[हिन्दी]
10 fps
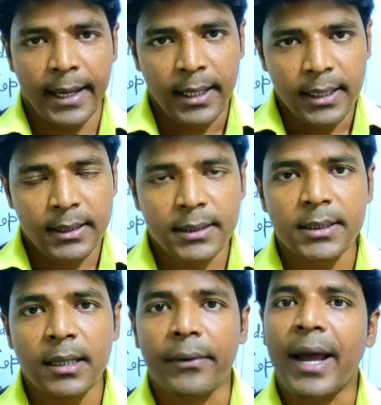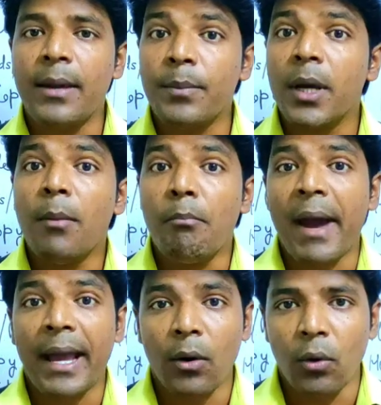है दिस इज़ अ राइप
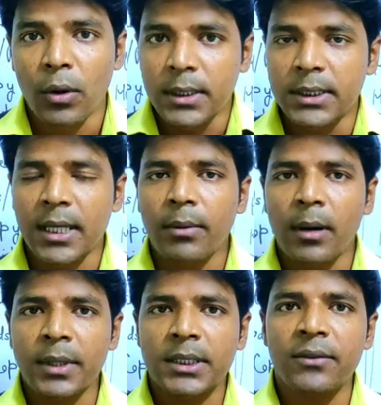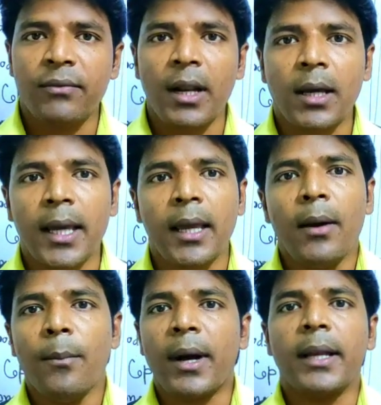मैंगो जब हम किसी फल के
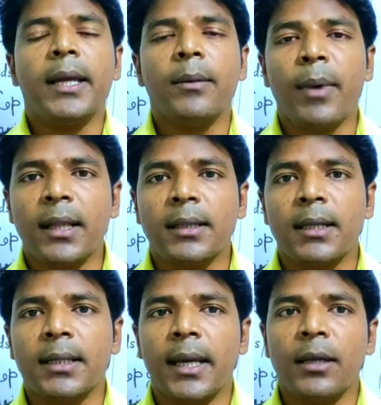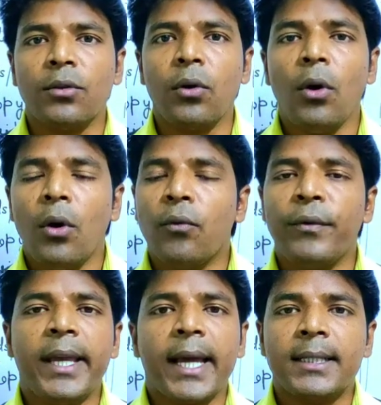पकने की बात करते हैं तो
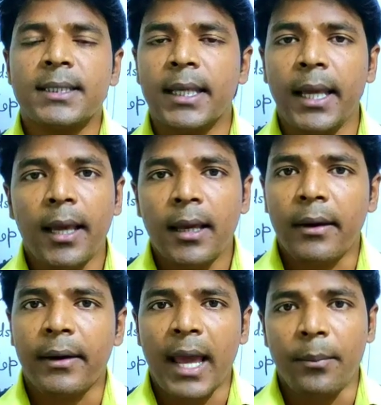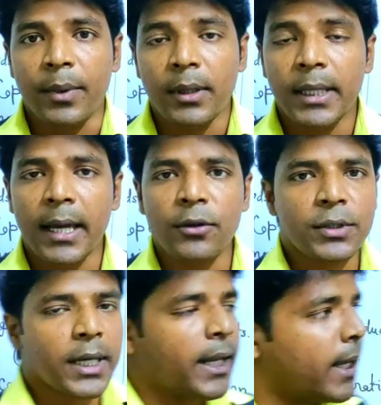वी कैन से राइप क्या
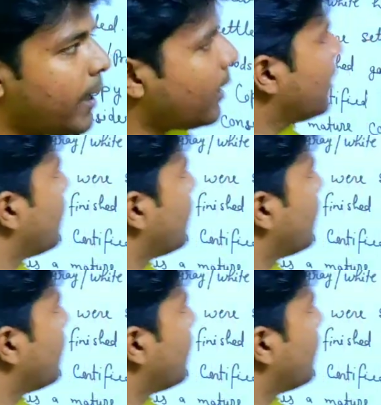यूज़ करेंगे